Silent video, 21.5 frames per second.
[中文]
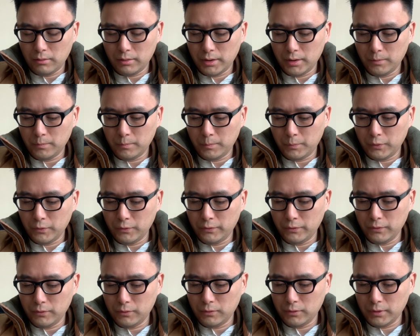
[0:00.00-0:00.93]
因不
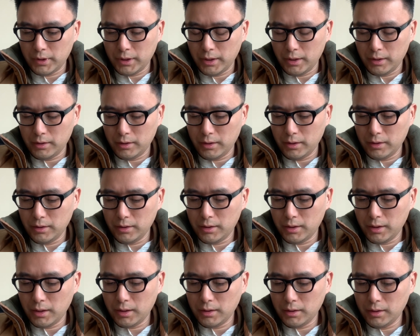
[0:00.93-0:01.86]
复遣人
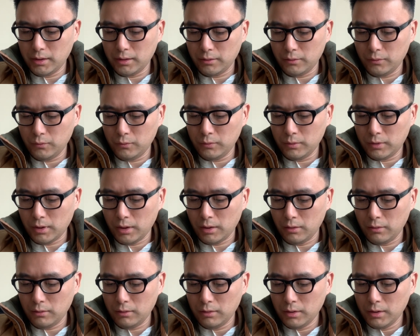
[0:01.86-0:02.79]
接应乌
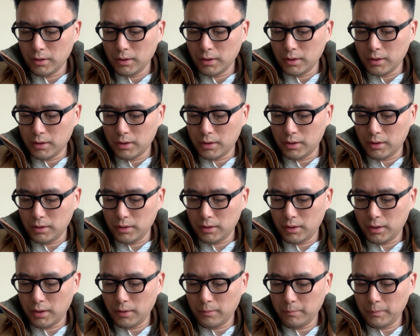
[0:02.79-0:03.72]
曹，指
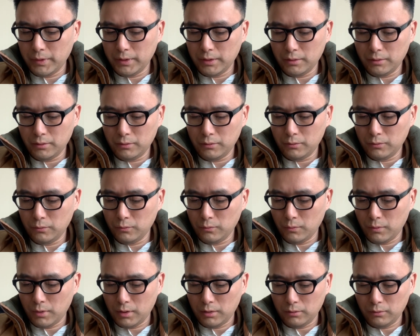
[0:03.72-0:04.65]
天兵
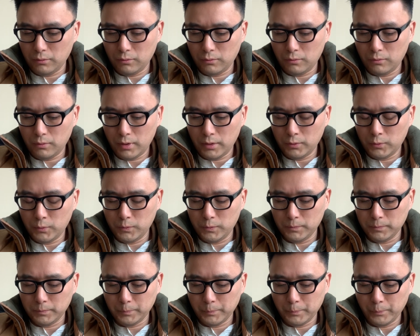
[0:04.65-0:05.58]
往官渡。
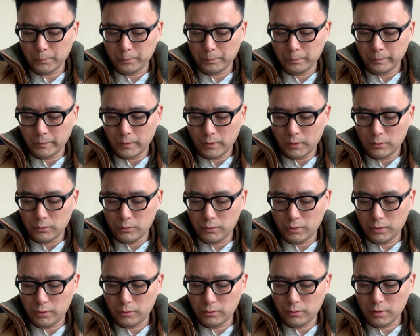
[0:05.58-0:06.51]

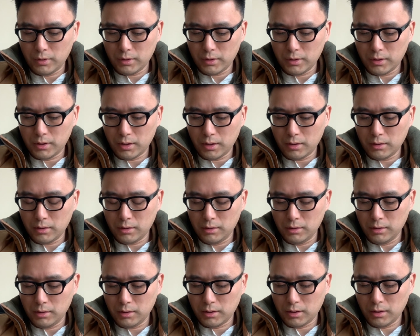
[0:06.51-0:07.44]
却说张
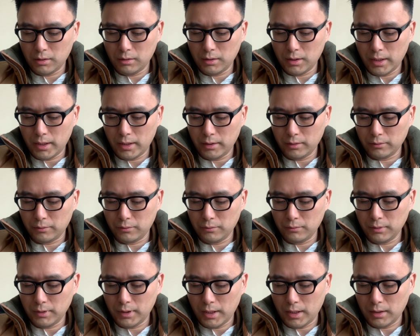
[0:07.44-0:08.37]
合、高览
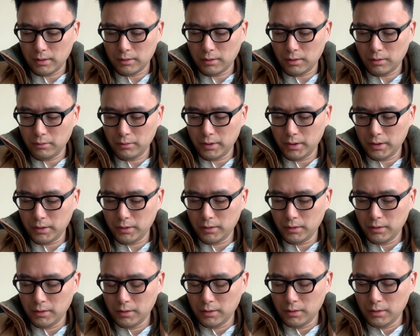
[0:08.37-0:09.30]
攻打曹营，
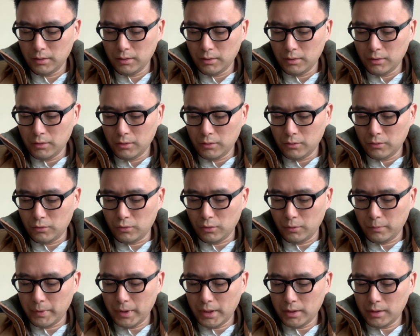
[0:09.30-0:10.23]
左
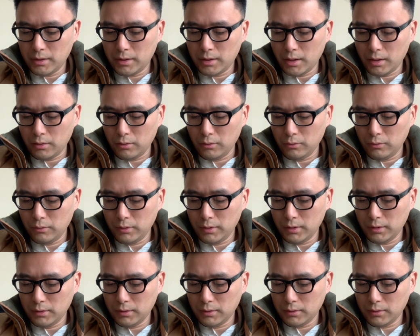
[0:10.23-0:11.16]
边夏侯惇，
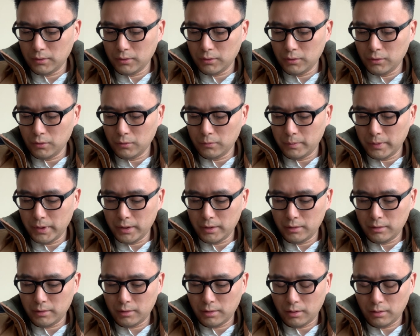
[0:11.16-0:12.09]
右
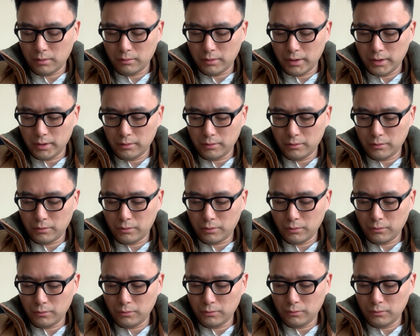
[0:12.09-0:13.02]
边曹仁，
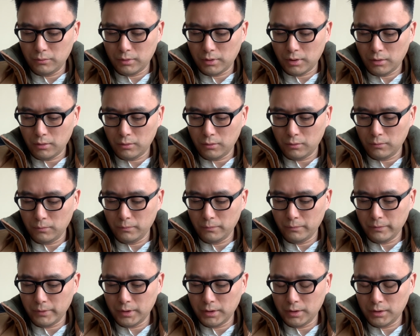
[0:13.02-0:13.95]
中路曹洪
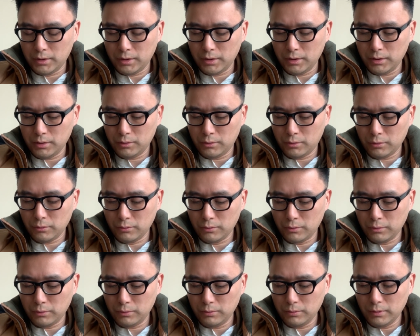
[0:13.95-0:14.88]
一起冲
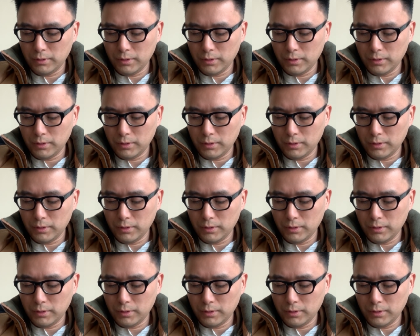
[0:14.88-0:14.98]
出，